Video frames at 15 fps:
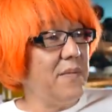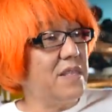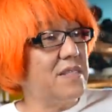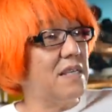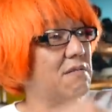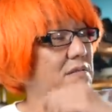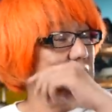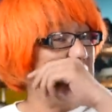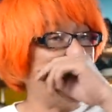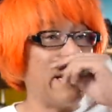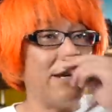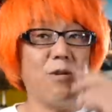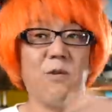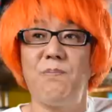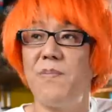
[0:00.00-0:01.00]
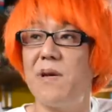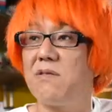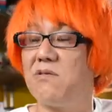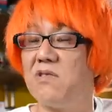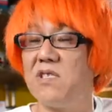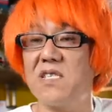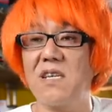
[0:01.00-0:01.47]
ミヤさんのねせんろっぴゃく
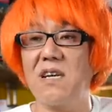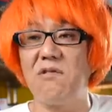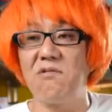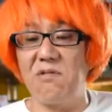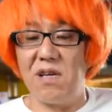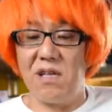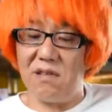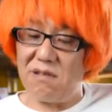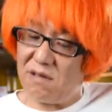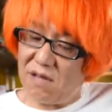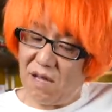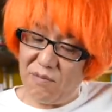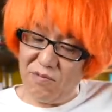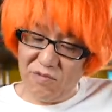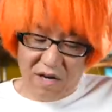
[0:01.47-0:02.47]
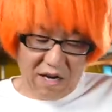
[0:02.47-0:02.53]
のニッカウとかだったら多分